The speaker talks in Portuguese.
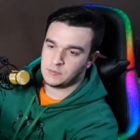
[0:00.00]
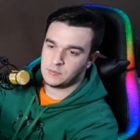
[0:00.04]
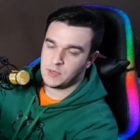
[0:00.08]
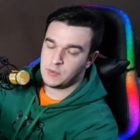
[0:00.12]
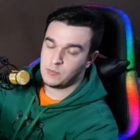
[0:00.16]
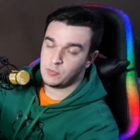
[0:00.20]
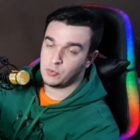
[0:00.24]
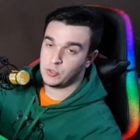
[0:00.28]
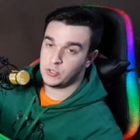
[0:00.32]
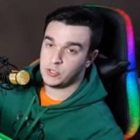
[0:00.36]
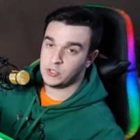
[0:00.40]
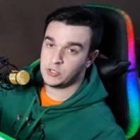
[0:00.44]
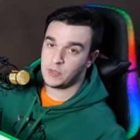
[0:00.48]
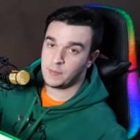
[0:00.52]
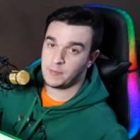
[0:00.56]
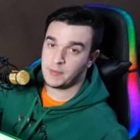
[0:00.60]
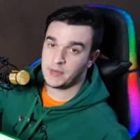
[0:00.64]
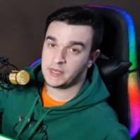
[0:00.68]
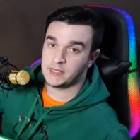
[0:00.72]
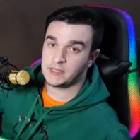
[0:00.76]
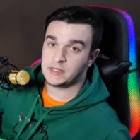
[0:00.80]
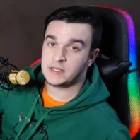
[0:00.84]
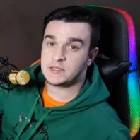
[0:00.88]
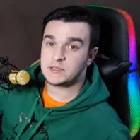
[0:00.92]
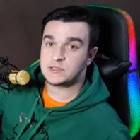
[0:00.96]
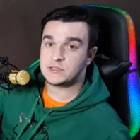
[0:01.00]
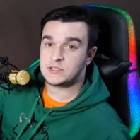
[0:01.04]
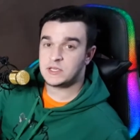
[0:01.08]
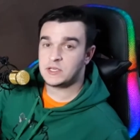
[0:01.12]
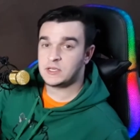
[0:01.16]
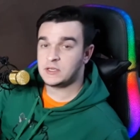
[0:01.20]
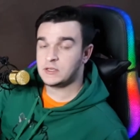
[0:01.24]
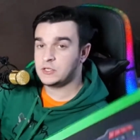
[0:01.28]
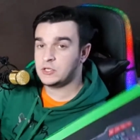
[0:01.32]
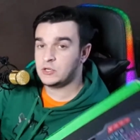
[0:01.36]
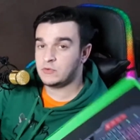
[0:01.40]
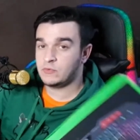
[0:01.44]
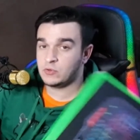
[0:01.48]
bem bonito, aparenta
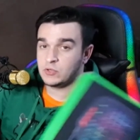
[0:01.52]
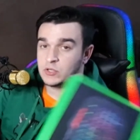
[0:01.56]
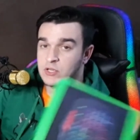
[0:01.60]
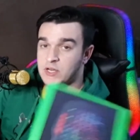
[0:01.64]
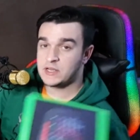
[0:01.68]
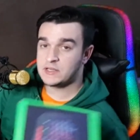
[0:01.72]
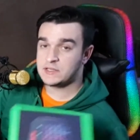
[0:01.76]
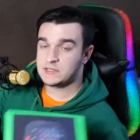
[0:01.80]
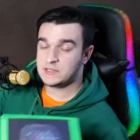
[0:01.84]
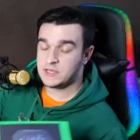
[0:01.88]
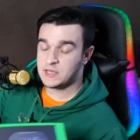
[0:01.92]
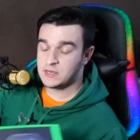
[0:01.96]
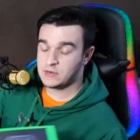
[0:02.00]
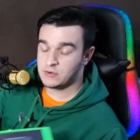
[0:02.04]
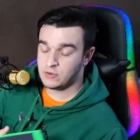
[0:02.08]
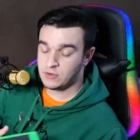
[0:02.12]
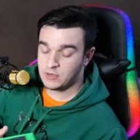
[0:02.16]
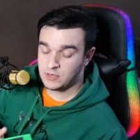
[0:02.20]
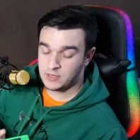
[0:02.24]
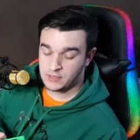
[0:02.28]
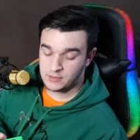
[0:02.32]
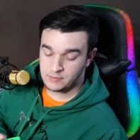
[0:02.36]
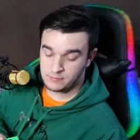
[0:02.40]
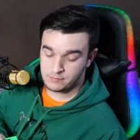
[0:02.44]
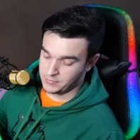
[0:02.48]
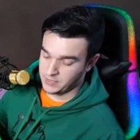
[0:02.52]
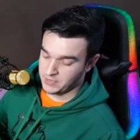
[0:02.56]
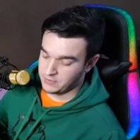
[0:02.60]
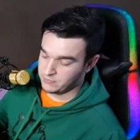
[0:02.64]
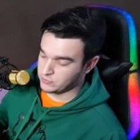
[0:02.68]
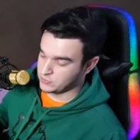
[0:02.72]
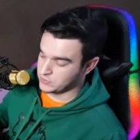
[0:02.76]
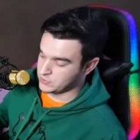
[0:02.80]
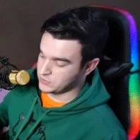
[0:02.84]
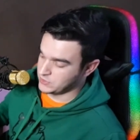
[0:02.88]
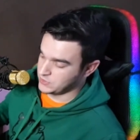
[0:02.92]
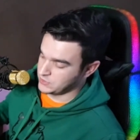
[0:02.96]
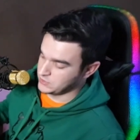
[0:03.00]
ser. E eu vou trazer agora para
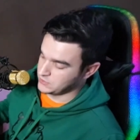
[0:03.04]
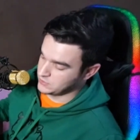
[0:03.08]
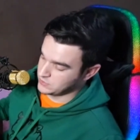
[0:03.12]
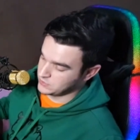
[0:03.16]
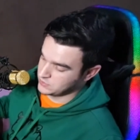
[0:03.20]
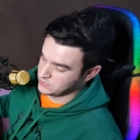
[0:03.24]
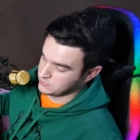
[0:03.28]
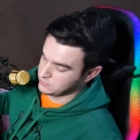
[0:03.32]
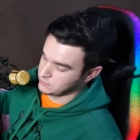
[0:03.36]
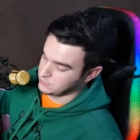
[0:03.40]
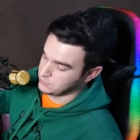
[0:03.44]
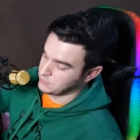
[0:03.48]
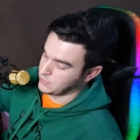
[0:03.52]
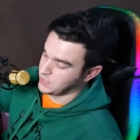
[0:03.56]
vocês